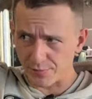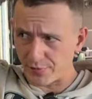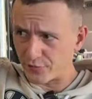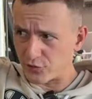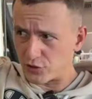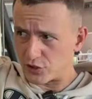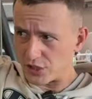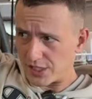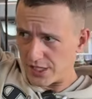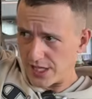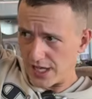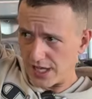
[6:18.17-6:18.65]

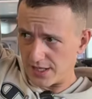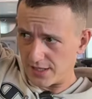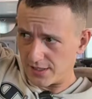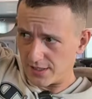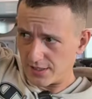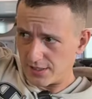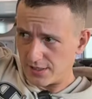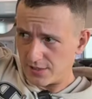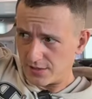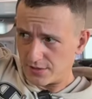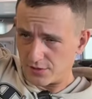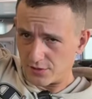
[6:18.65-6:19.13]
powtórzenia
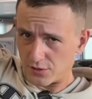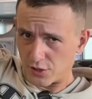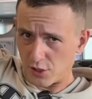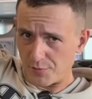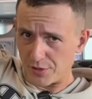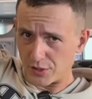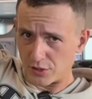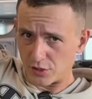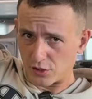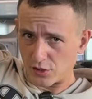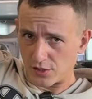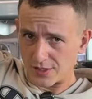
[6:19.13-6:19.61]

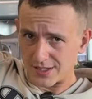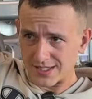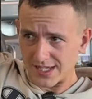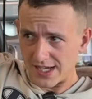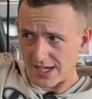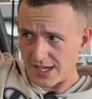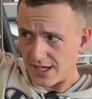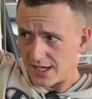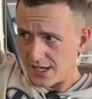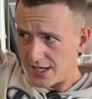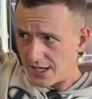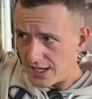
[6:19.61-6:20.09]
robię do
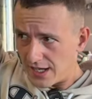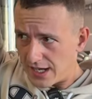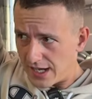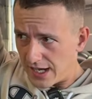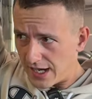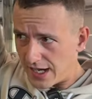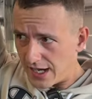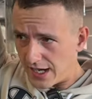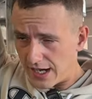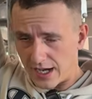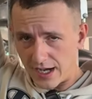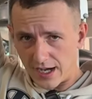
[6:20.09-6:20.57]
końca,
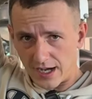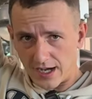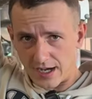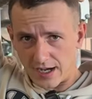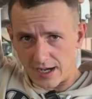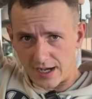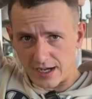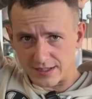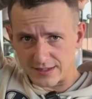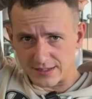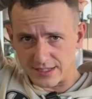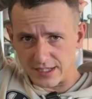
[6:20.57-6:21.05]

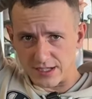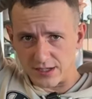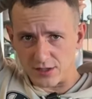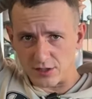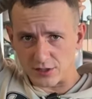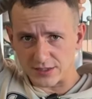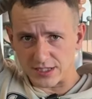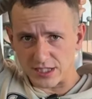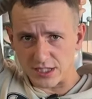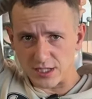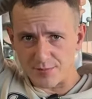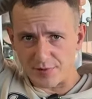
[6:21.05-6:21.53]
a te
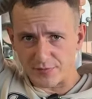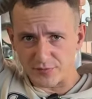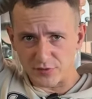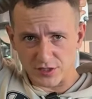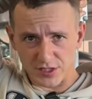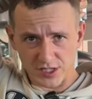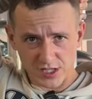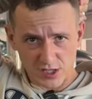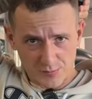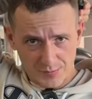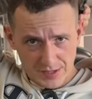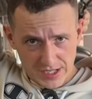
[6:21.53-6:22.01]
ostatnie
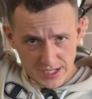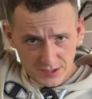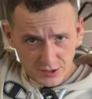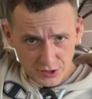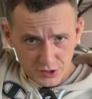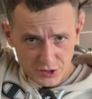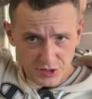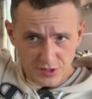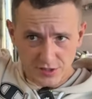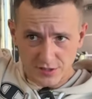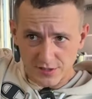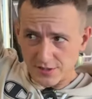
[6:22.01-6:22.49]
powtórzenia robię
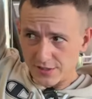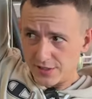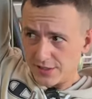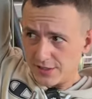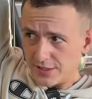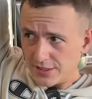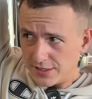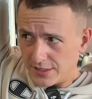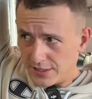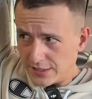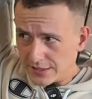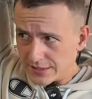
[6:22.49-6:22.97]
coś
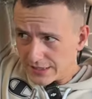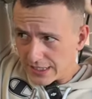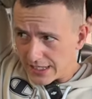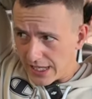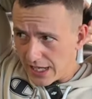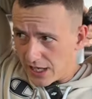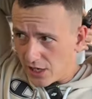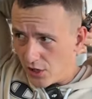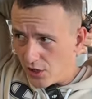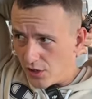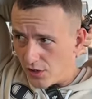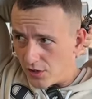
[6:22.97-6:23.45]

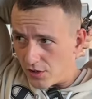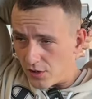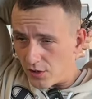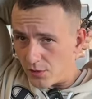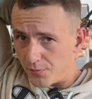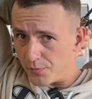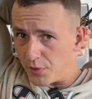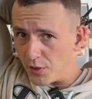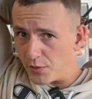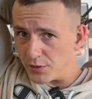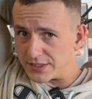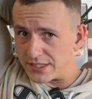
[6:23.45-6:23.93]
takiego,
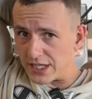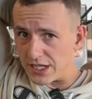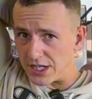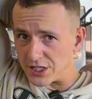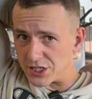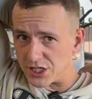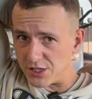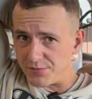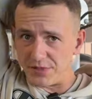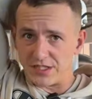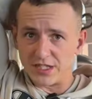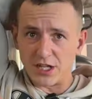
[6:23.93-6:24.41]
bo
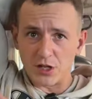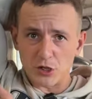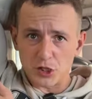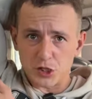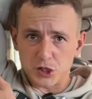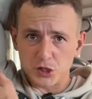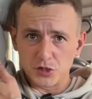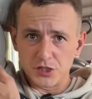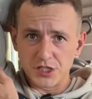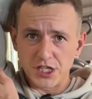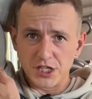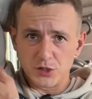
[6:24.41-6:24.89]
zależy mi na
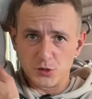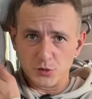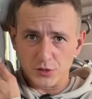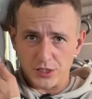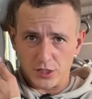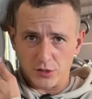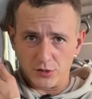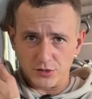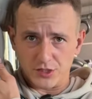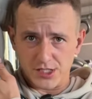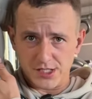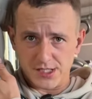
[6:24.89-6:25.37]
rozciągnięciu
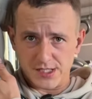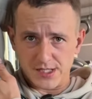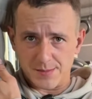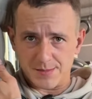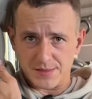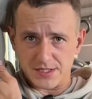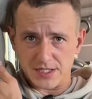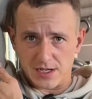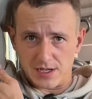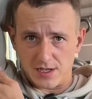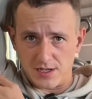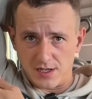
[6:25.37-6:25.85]
tego
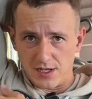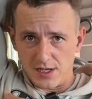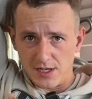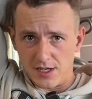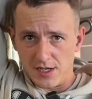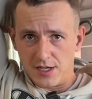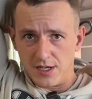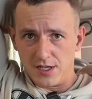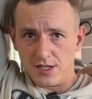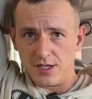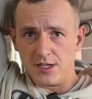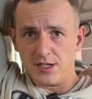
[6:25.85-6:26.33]
tricepsa.
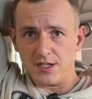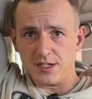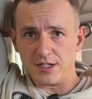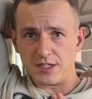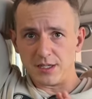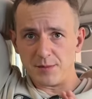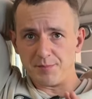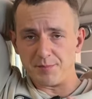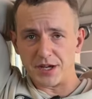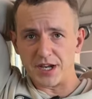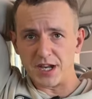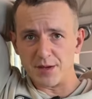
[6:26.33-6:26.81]

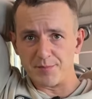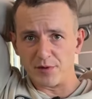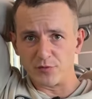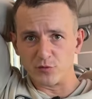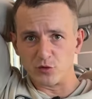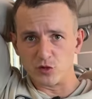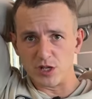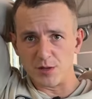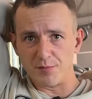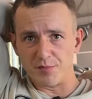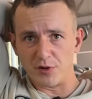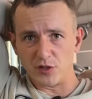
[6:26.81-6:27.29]
I parę
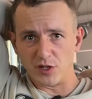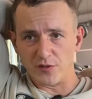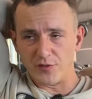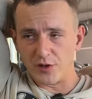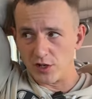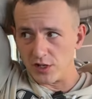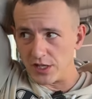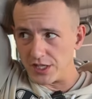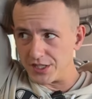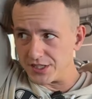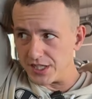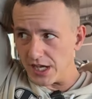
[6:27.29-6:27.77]
powtórzeń powinno
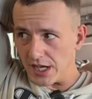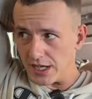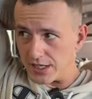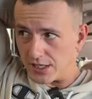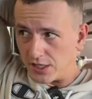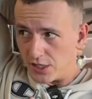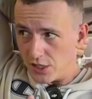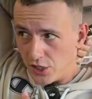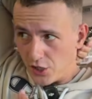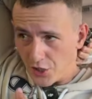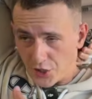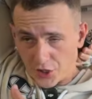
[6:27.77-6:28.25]
wyglądać
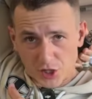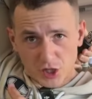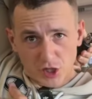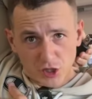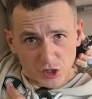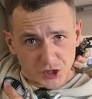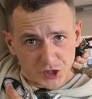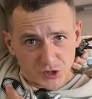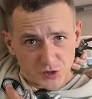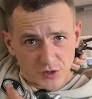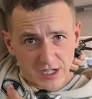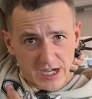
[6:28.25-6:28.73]
tak.
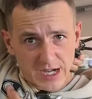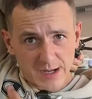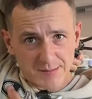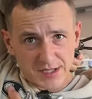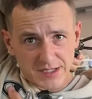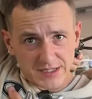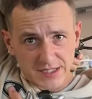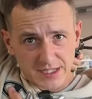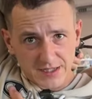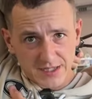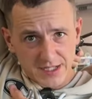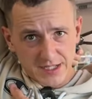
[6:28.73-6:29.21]

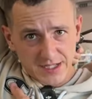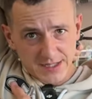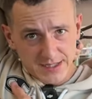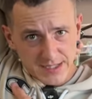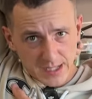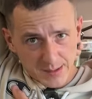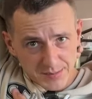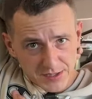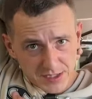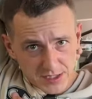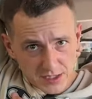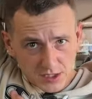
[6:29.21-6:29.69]
Rozciągamy ten
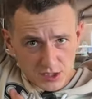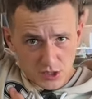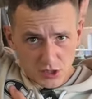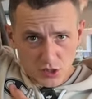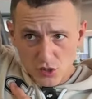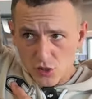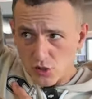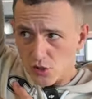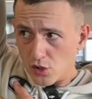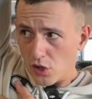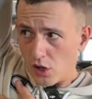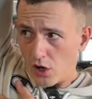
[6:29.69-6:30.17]
triceps.
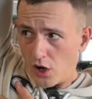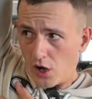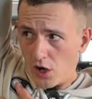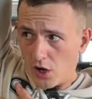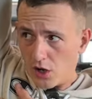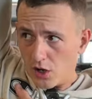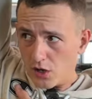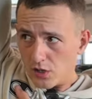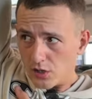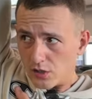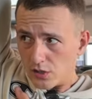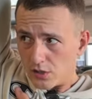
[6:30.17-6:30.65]

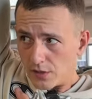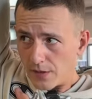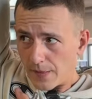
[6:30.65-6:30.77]
O!